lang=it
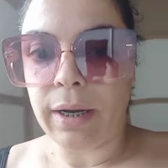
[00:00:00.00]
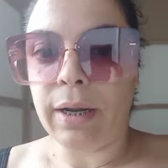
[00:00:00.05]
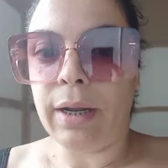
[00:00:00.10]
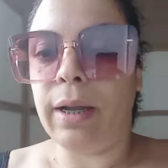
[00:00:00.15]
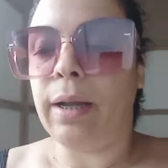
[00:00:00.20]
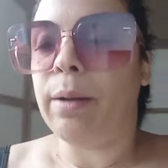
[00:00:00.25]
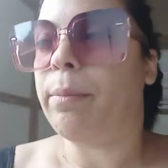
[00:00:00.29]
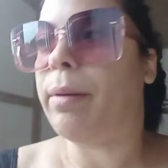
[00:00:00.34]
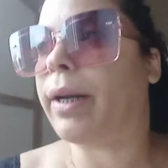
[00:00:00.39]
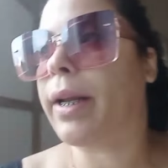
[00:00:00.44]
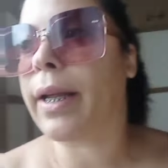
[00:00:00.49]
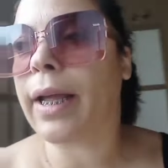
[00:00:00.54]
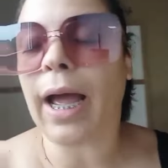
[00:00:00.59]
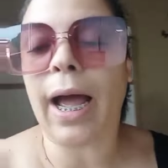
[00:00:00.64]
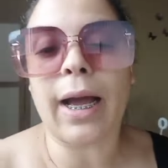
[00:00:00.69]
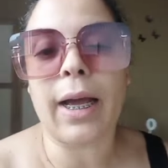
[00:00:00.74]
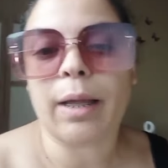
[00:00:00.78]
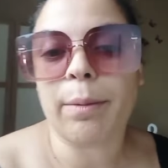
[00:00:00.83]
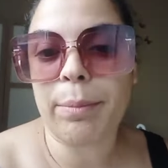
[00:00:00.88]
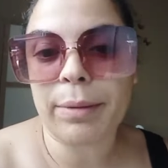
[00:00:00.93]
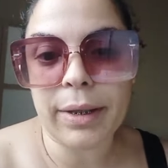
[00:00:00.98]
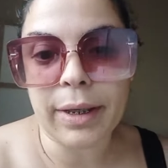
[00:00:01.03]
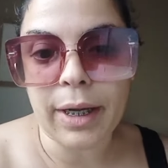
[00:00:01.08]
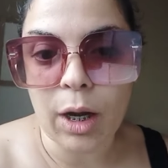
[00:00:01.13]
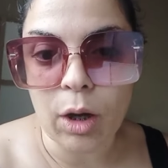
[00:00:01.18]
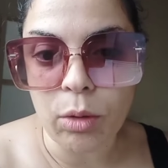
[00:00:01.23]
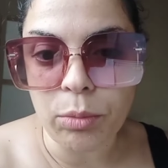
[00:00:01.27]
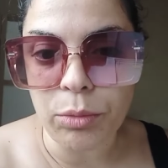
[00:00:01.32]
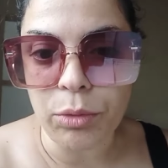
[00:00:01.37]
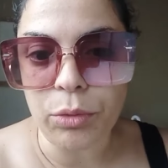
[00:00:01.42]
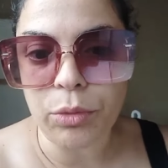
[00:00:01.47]
perché, anche perché
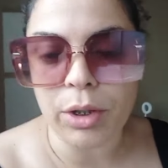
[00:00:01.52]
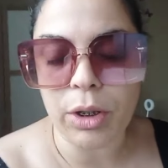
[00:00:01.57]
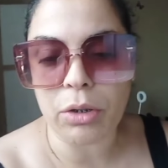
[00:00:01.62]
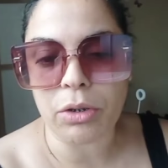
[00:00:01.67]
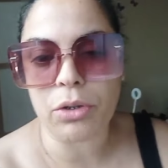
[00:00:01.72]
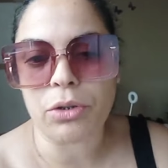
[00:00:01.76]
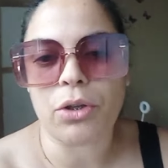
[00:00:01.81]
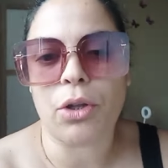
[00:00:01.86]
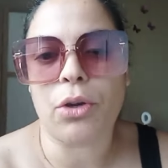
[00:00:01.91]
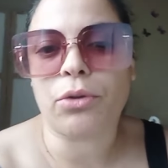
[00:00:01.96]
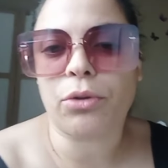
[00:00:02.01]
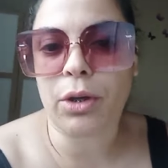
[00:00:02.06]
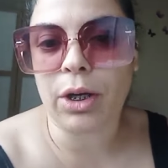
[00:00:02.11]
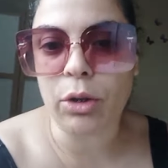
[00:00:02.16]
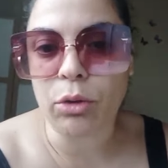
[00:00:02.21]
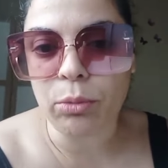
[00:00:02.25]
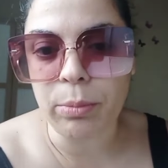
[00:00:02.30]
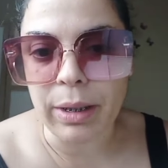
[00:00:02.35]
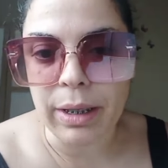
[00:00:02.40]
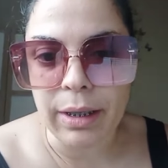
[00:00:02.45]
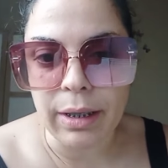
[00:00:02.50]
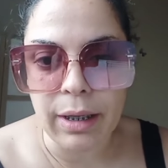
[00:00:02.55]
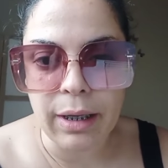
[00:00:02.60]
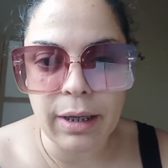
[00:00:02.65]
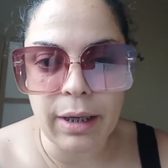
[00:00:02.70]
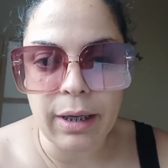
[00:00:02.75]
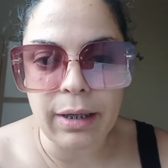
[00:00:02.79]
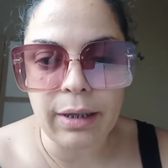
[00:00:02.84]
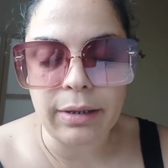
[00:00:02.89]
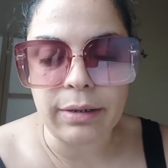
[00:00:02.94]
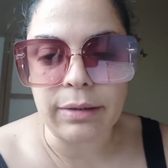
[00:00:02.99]
comunque io di solito la
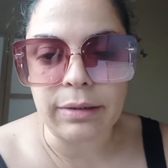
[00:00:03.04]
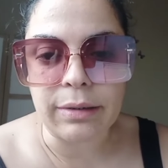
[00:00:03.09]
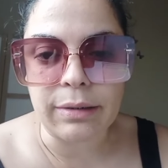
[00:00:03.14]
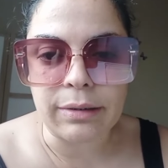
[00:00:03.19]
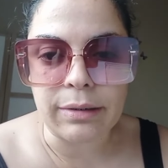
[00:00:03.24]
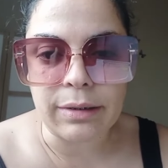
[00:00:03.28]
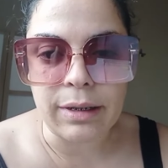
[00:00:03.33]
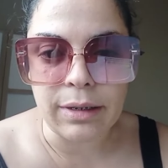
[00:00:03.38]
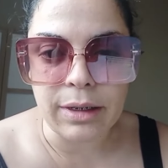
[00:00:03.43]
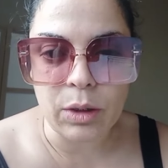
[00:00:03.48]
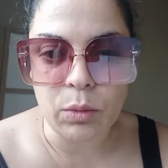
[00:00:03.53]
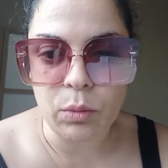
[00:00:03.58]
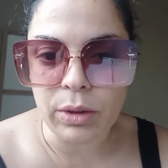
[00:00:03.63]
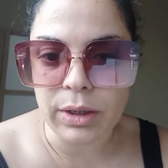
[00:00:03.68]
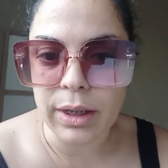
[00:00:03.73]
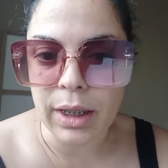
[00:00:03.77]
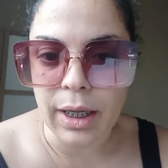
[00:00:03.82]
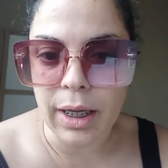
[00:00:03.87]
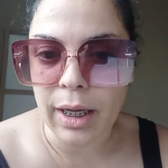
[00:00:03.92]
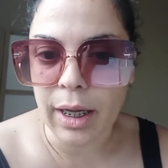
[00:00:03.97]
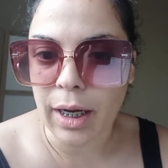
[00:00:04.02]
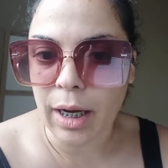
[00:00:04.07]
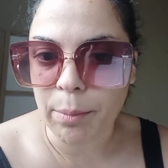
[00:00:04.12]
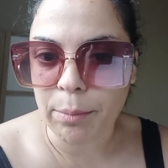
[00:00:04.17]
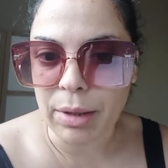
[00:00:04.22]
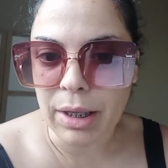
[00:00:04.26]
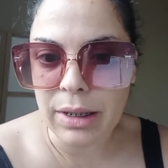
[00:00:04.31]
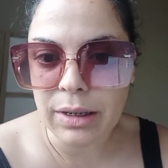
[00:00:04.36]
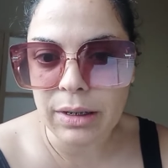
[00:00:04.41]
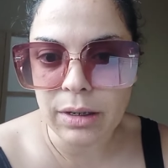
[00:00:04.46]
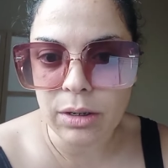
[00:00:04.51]
domenica, eh, se seguite la mia
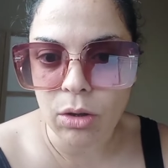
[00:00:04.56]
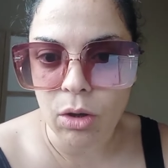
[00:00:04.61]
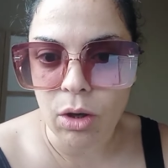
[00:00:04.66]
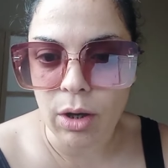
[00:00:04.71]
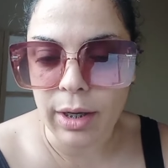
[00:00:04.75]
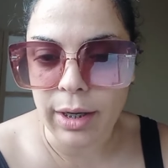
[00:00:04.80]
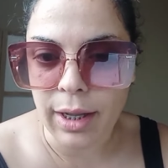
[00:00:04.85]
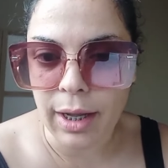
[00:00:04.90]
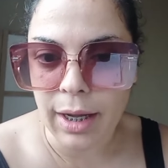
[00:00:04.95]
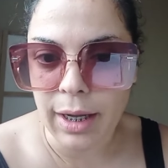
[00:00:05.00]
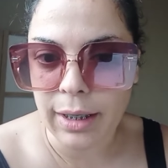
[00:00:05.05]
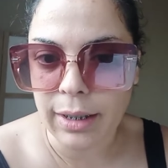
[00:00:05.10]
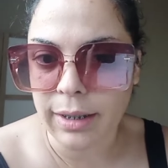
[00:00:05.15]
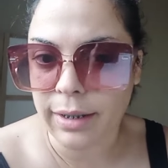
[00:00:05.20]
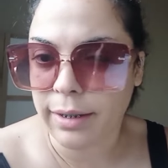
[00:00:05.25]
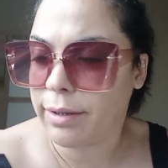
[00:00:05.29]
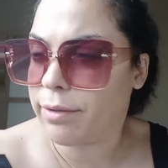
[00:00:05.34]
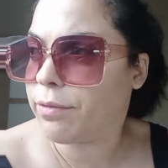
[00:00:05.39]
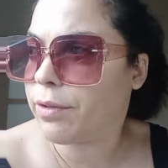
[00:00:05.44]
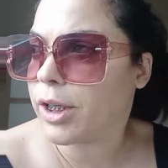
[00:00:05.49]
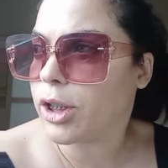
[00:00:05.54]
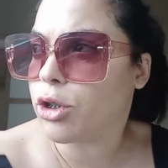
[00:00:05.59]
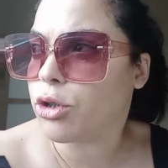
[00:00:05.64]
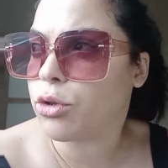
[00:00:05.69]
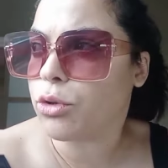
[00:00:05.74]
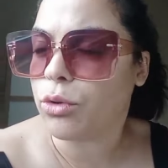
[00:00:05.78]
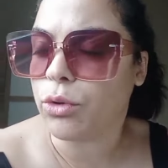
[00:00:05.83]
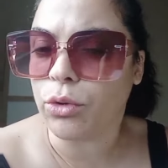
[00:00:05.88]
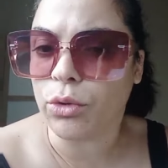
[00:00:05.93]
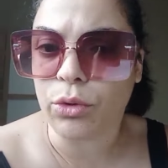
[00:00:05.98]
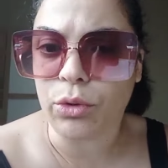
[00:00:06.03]
storia, eh,
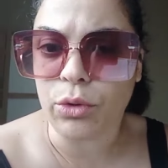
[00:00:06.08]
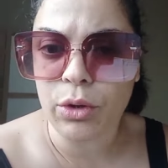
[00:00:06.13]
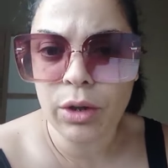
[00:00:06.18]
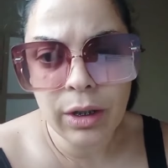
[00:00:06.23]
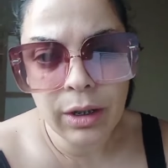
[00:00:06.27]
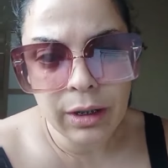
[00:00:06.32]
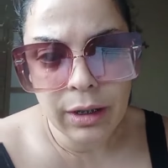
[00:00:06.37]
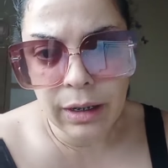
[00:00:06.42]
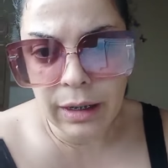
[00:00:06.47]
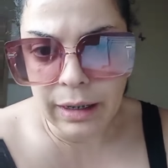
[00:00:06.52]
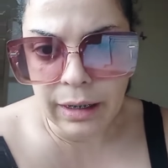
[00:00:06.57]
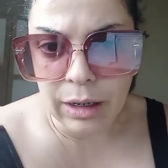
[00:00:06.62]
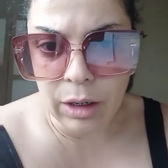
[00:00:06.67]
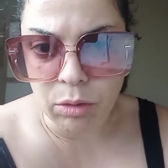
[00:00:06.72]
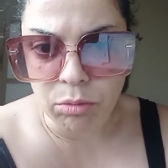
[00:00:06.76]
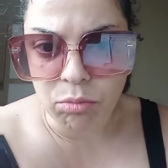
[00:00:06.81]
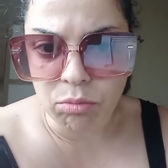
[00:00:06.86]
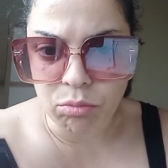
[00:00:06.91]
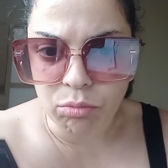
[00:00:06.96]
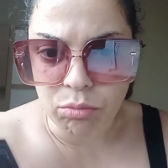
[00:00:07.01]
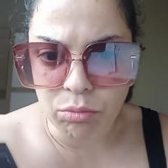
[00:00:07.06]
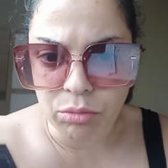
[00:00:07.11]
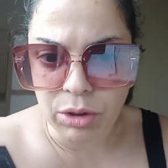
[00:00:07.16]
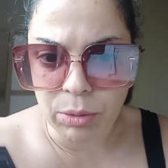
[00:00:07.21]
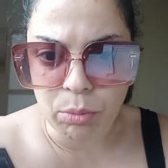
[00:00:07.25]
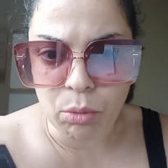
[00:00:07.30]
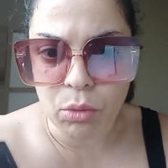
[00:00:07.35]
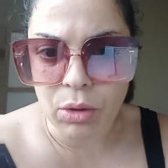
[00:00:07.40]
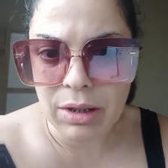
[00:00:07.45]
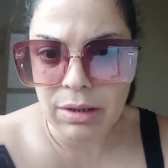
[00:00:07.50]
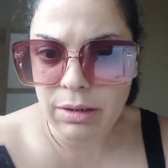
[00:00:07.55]
faccio eh, un, tipo
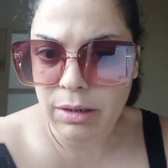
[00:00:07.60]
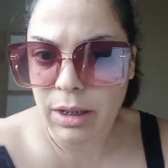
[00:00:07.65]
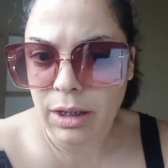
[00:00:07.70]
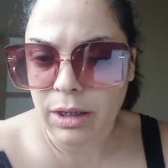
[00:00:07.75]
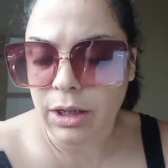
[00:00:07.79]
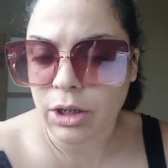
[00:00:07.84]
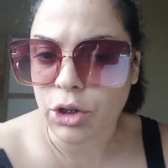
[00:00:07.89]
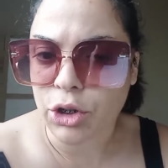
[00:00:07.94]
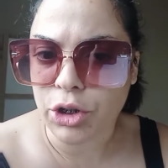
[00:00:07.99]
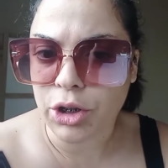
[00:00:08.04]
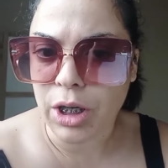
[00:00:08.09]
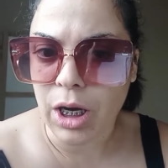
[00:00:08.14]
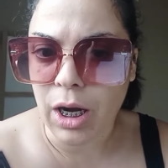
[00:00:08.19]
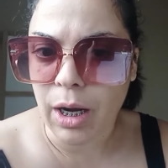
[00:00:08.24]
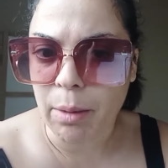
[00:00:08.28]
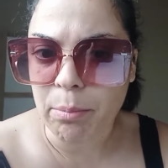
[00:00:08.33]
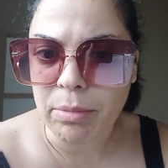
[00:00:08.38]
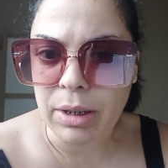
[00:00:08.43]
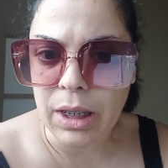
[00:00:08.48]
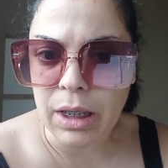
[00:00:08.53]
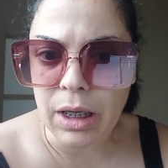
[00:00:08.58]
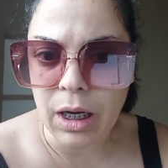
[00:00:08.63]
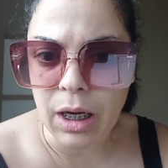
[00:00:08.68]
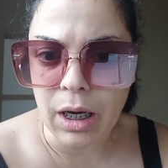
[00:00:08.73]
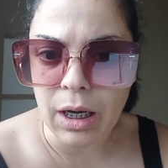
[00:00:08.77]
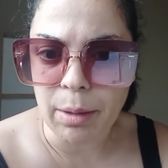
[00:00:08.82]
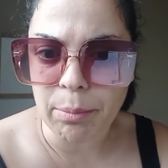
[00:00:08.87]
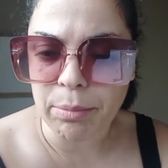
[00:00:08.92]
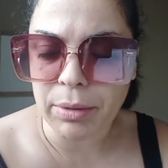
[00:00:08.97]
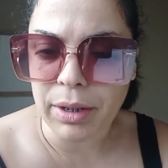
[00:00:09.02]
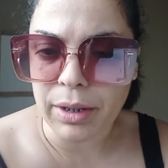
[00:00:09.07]
una strategia mia
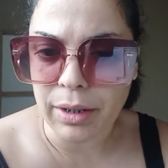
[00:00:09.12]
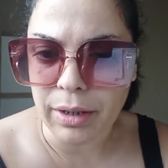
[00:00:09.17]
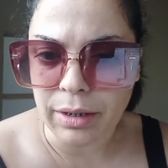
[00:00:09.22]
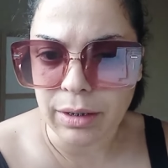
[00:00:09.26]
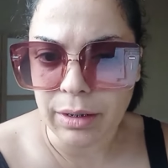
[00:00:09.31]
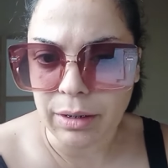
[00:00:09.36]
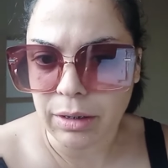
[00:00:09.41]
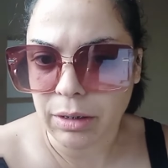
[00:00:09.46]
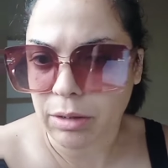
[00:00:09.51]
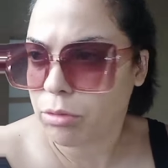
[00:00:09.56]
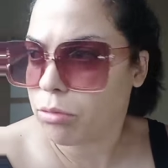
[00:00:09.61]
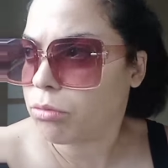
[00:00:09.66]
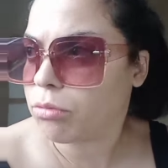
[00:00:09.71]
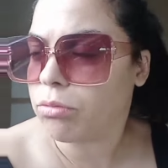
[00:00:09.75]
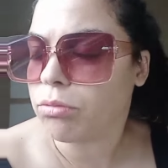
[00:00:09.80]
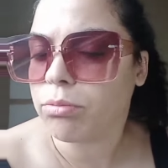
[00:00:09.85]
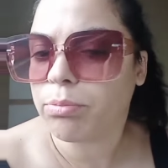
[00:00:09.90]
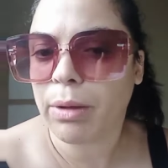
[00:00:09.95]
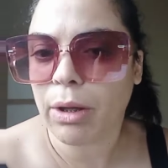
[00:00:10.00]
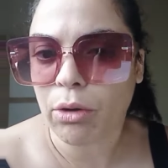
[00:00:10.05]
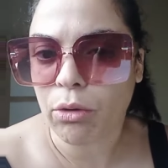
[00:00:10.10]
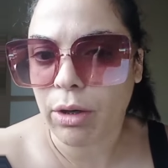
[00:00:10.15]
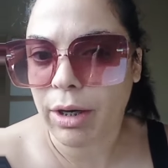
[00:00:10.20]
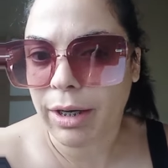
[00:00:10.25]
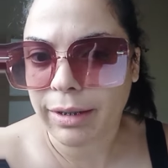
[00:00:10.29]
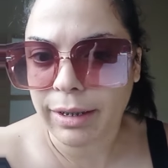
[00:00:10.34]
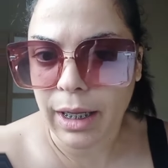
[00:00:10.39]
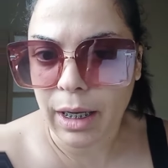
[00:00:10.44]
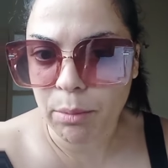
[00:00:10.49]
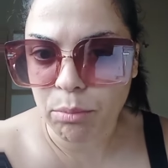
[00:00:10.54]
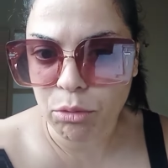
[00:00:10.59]
per, ehm, per non
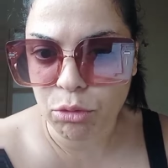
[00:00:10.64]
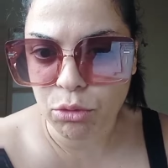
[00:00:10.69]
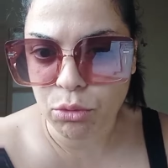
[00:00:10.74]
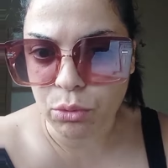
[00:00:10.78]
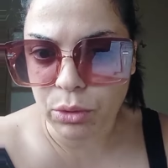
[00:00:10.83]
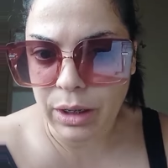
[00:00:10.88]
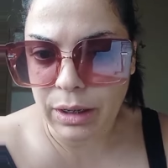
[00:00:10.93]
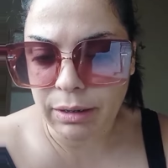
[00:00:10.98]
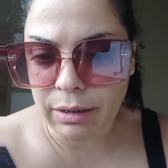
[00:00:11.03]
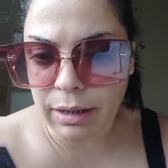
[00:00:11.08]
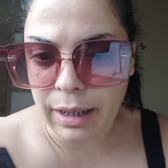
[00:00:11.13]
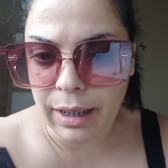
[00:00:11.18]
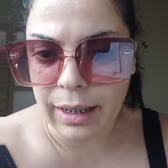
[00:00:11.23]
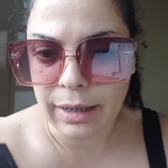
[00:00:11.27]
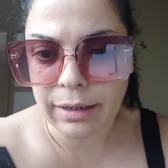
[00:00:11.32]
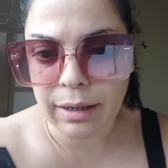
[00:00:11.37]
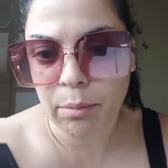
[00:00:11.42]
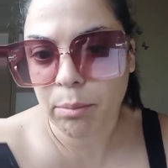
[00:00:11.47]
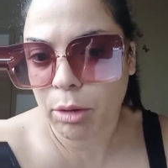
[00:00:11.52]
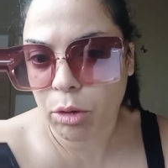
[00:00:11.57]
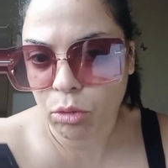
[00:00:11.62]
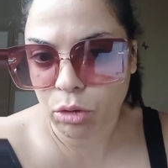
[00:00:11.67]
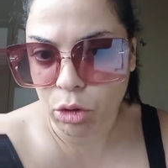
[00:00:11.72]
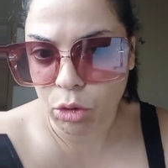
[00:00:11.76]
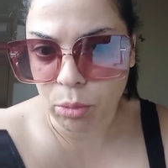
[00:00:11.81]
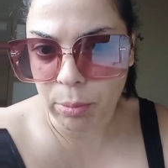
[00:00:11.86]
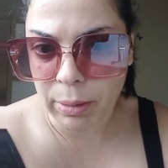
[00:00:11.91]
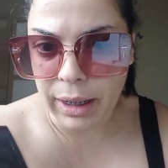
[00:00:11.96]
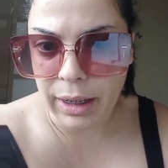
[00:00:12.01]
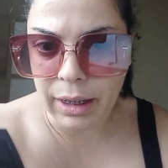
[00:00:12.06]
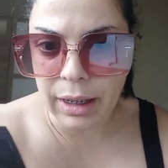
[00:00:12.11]
andare più su internet, almeno di
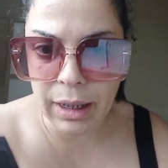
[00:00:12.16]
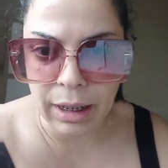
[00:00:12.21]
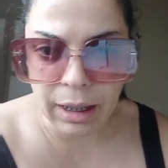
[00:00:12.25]
domenica.